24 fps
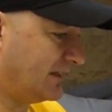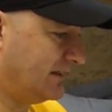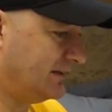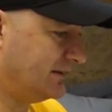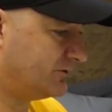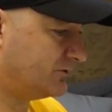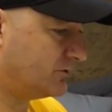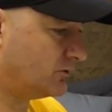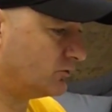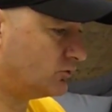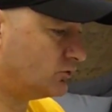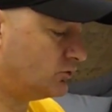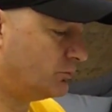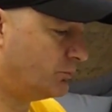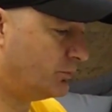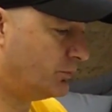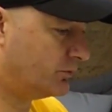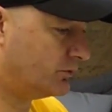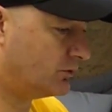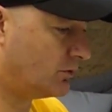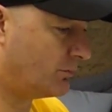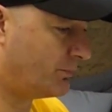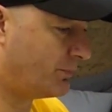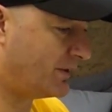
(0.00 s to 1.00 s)
Est-ce que tu
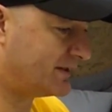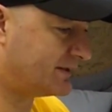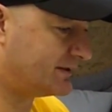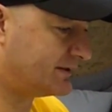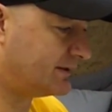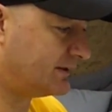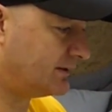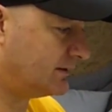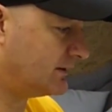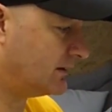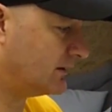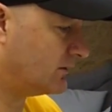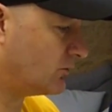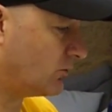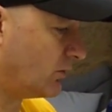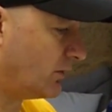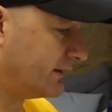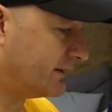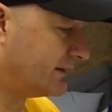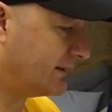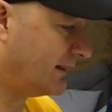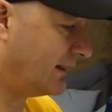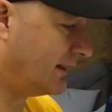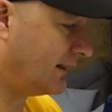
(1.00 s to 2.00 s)
peux te passer des
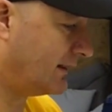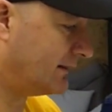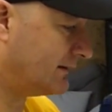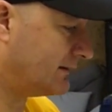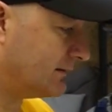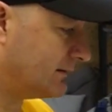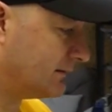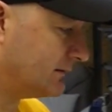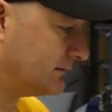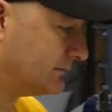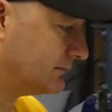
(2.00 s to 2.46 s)
3-4